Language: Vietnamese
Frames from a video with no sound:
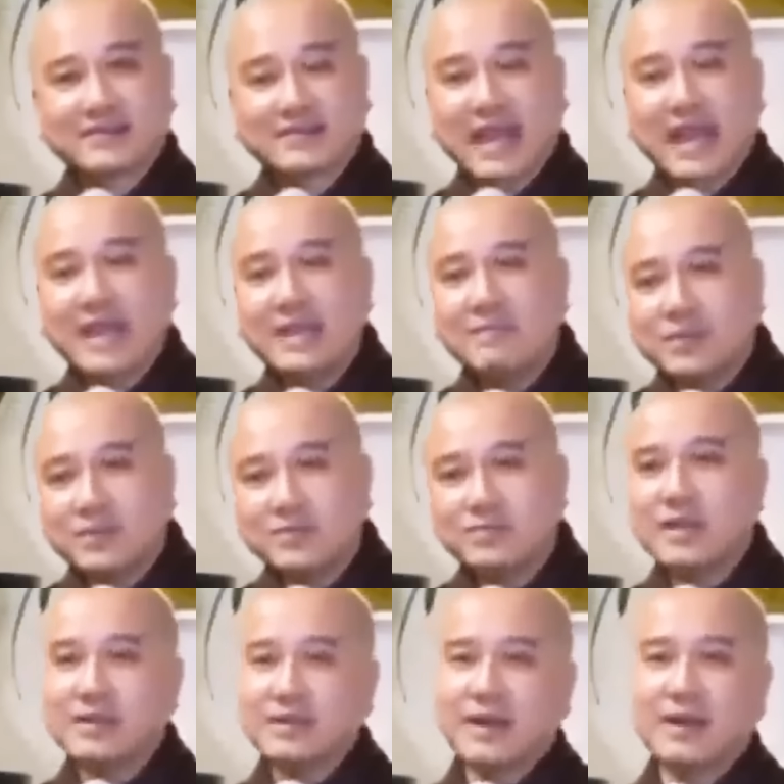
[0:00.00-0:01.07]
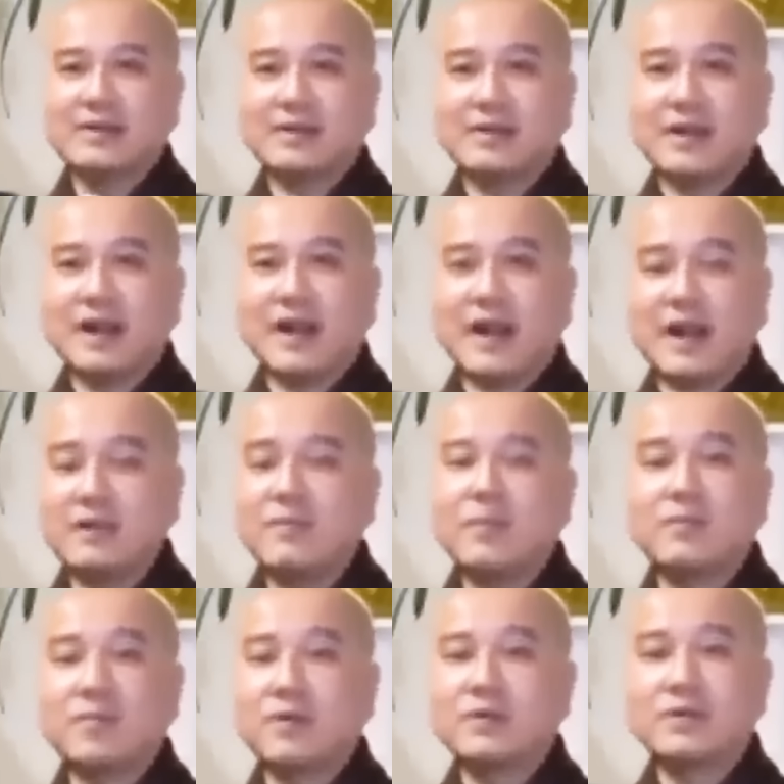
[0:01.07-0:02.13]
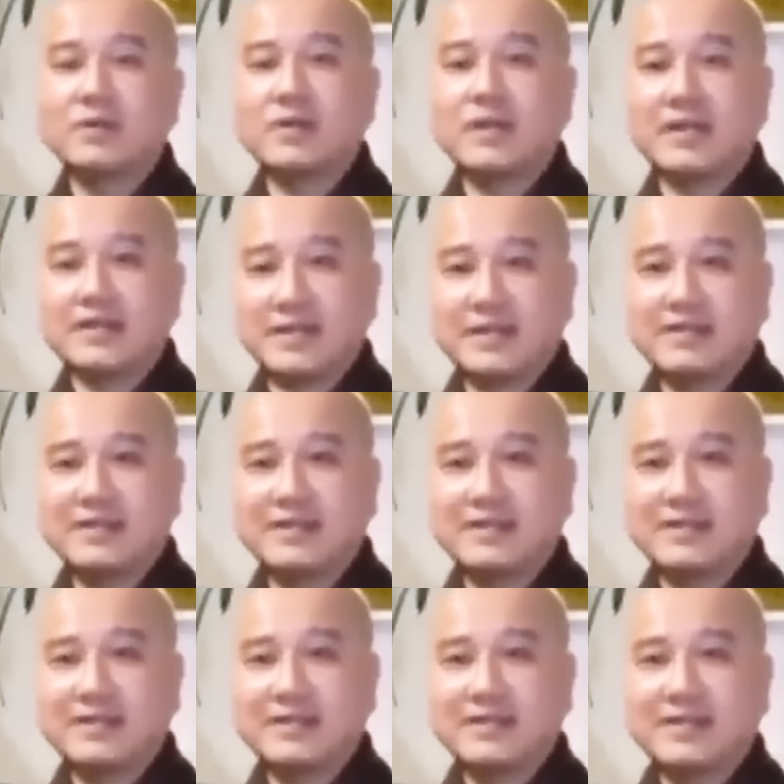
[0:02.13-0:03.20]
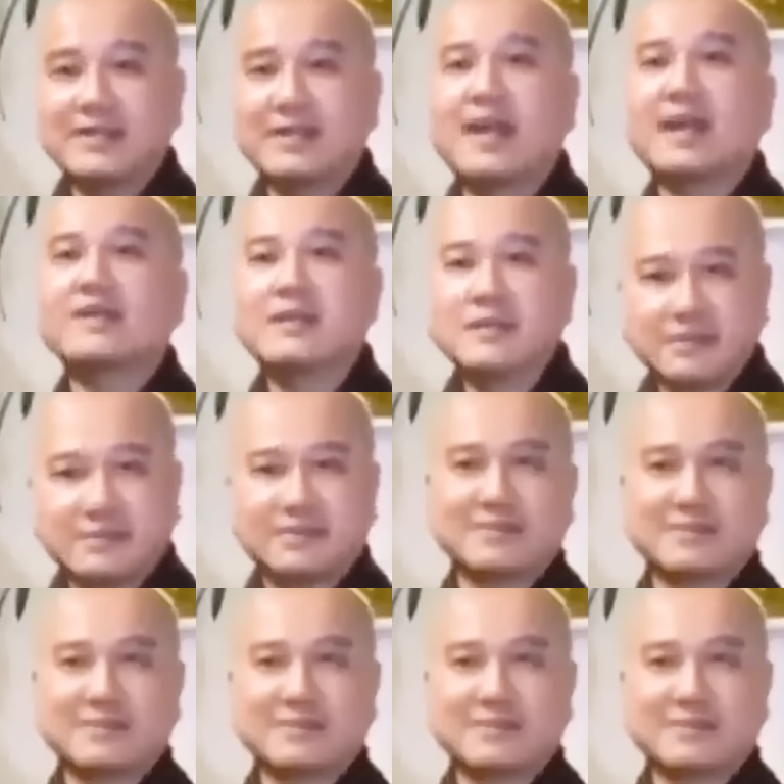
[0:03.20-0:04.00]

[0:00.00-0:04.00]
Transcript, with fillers: cái mà chúng ta cần ở một con người là gì? Là đức.